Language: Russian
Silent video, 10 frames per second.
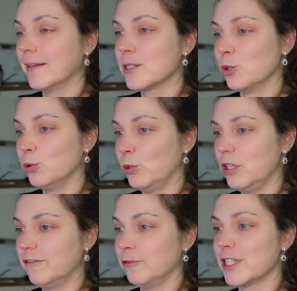На 100
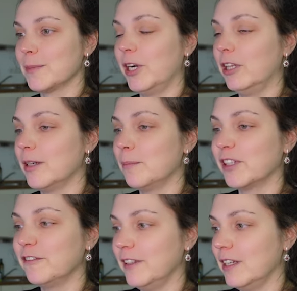долларов он собрал нам
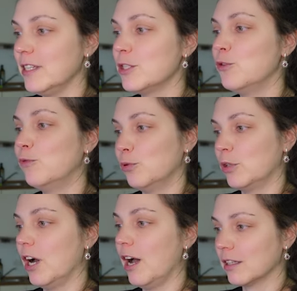портфель из
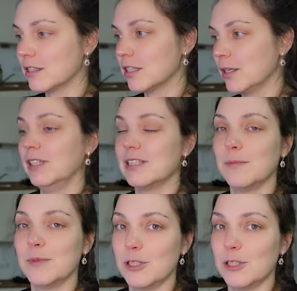двух акций. Если мы